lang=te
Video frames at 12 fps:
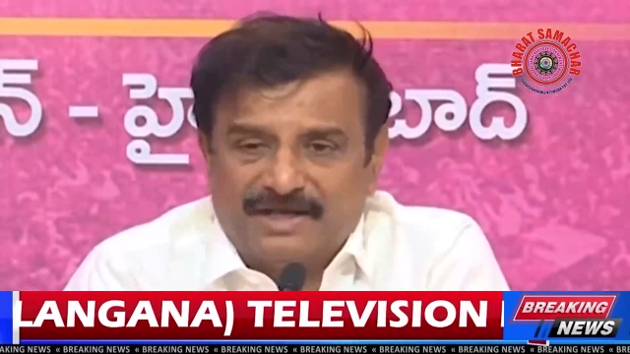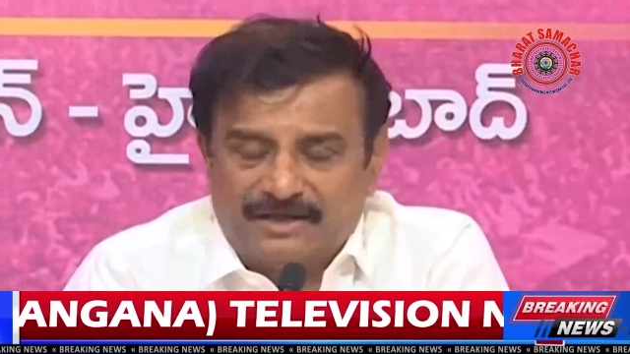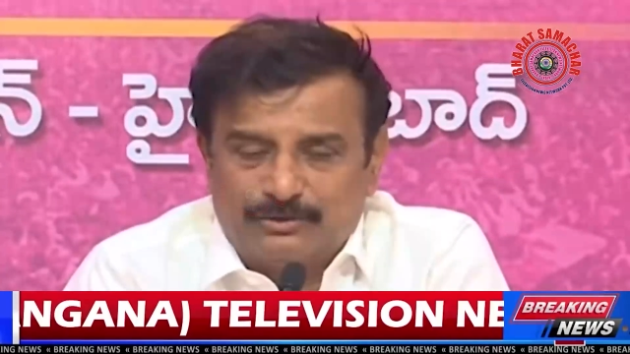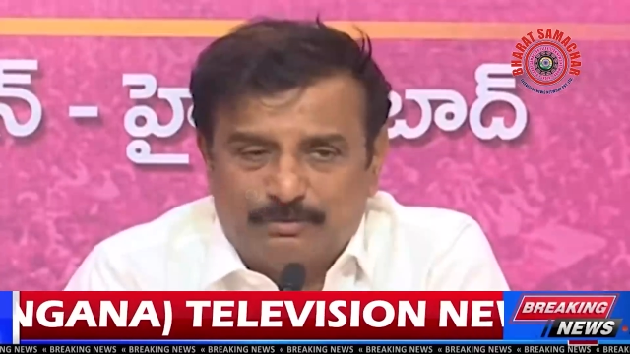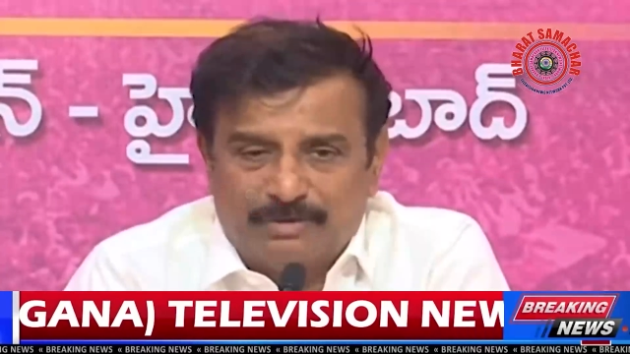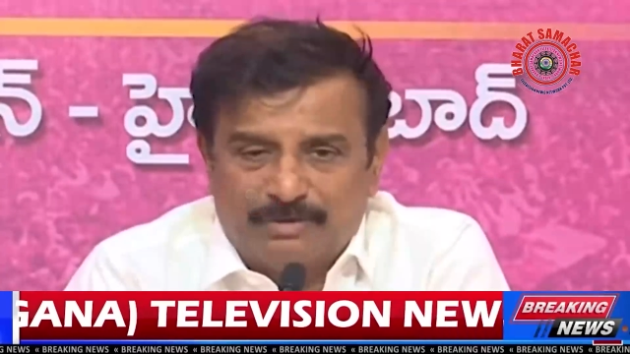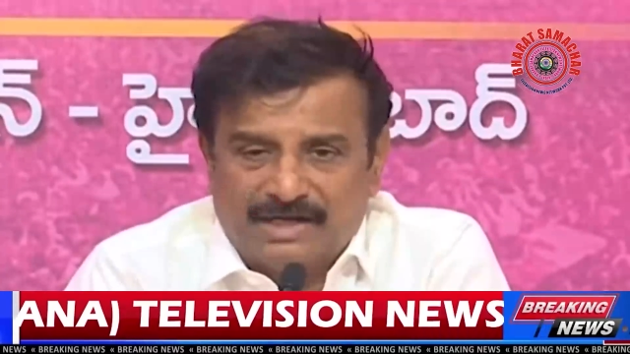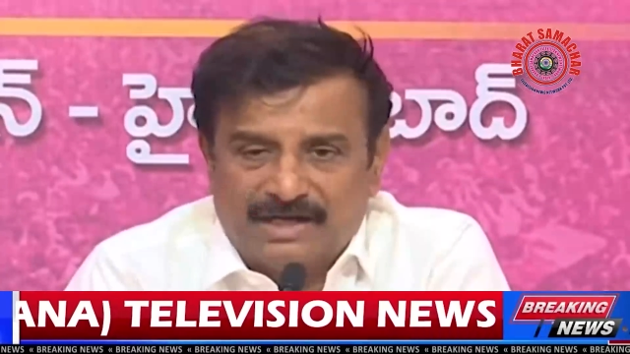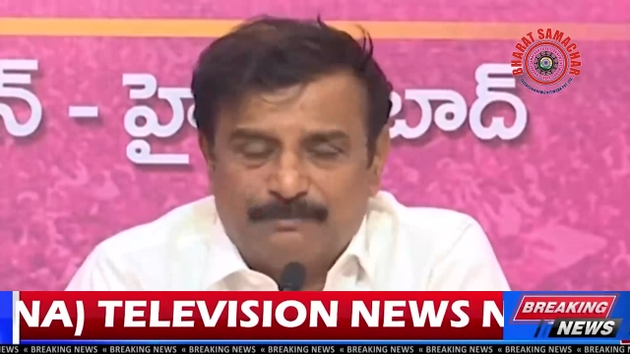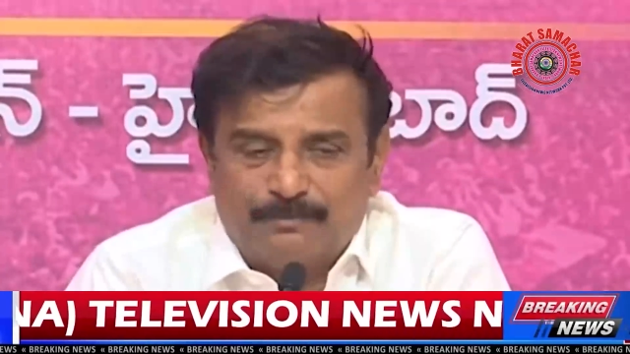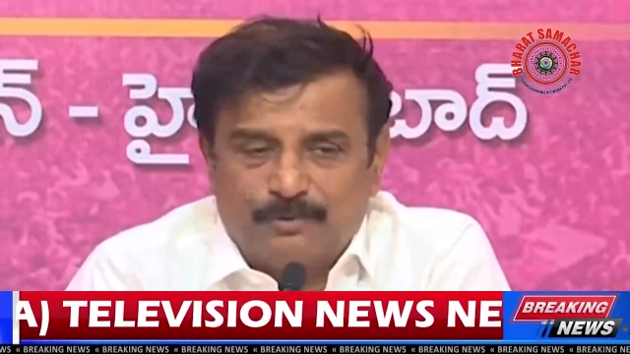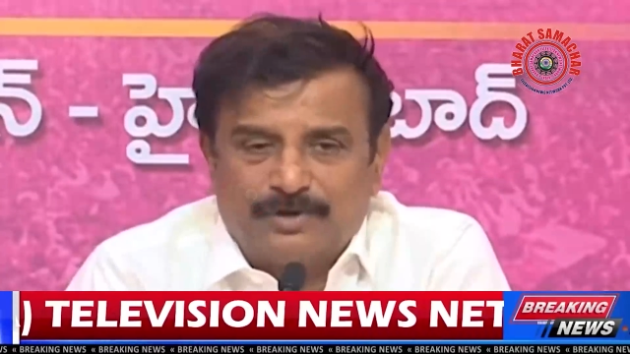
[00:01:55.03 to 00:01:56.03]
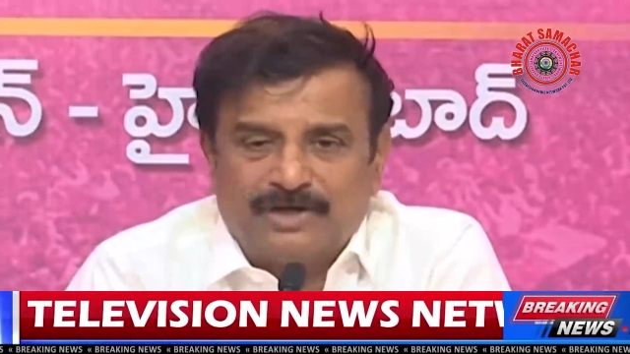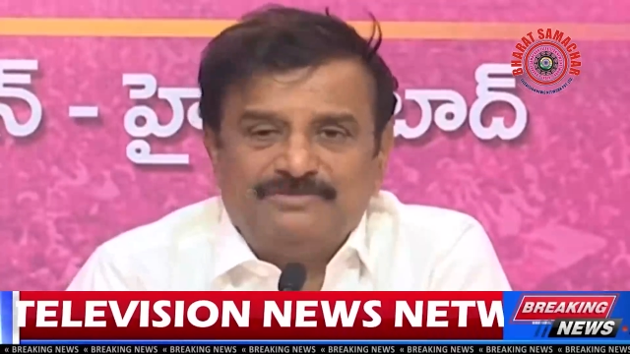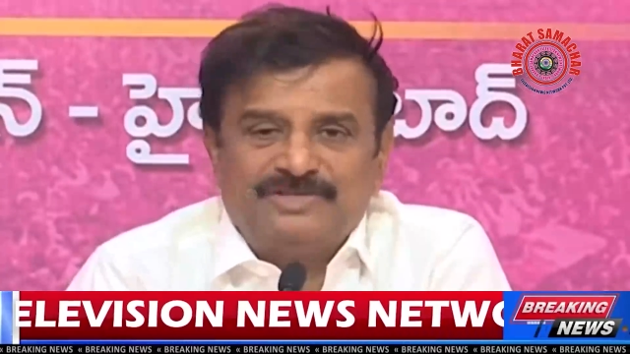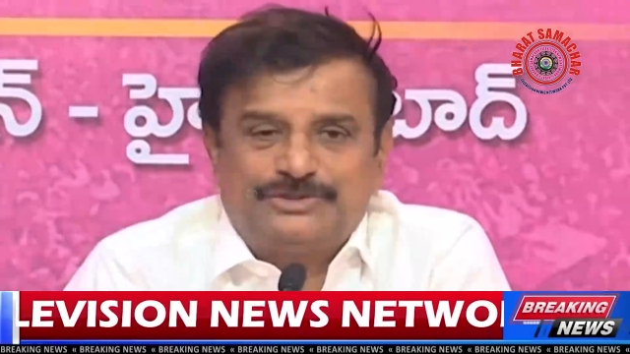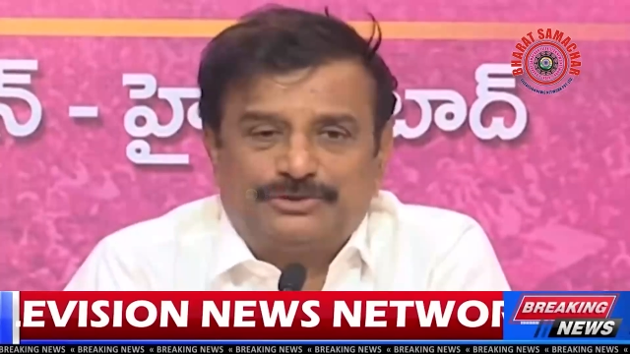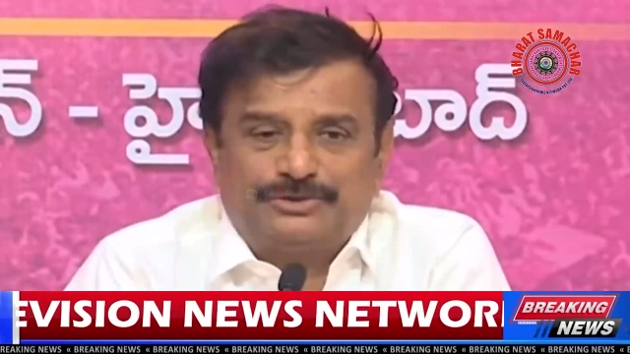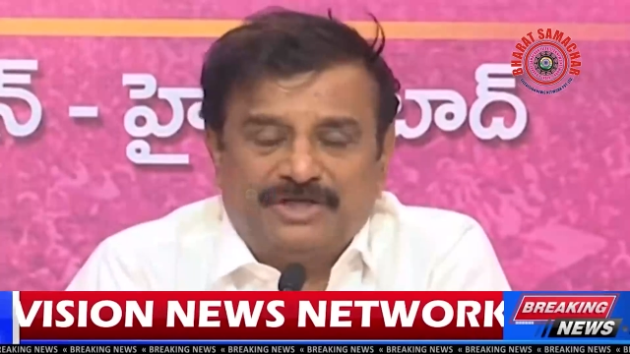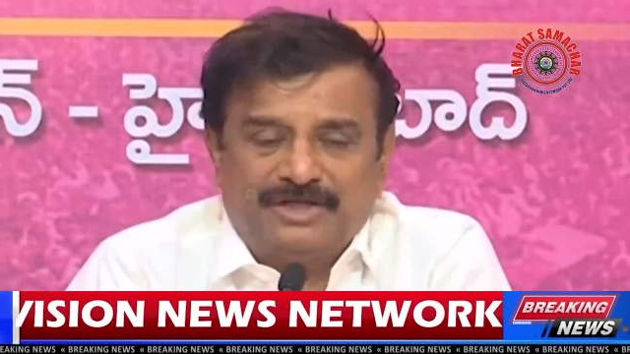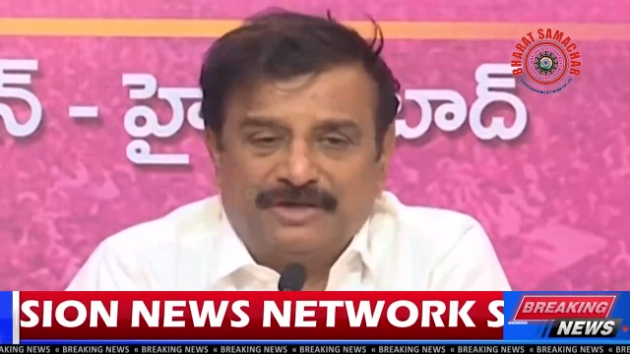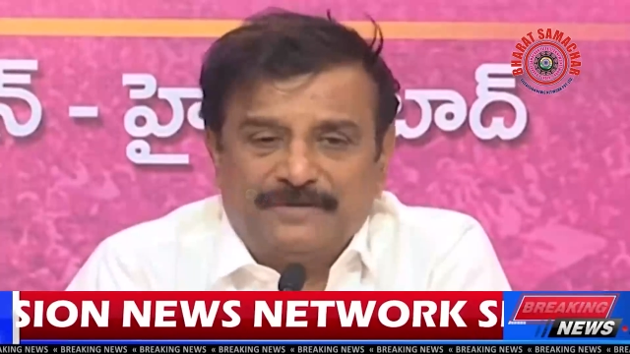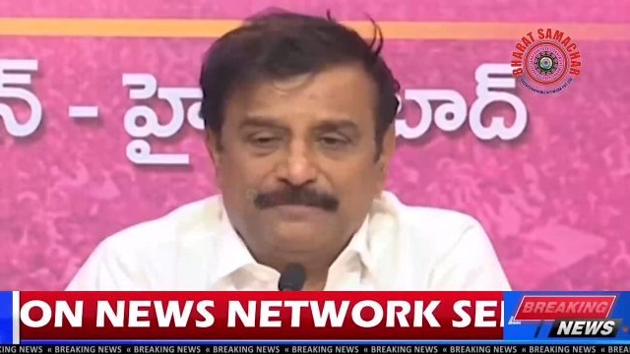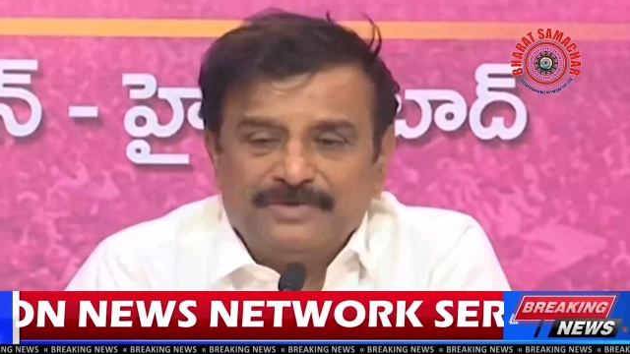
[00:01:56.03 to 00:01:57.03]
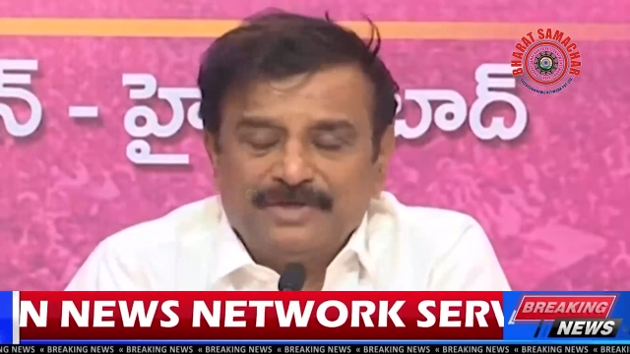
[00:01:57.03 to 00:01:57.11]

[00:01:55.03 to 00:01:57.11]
దగ్గర దుబ్బాకల ప్రోగ్రామ్ చేస్తున్నది